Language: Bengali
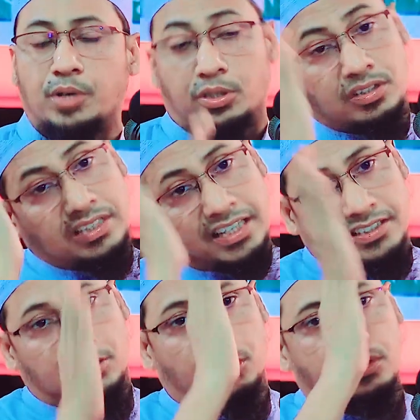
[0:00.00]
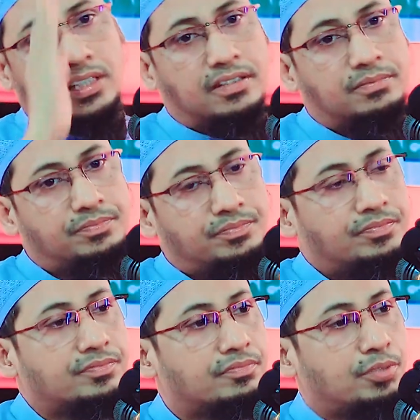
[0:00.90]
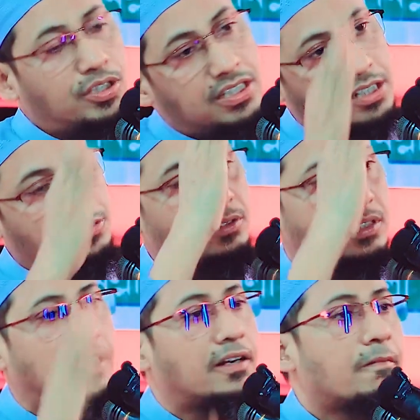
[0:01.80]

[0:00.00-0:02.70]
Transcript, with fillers: প্রত্যেকটা সন্তান প্রতিটা সন্তান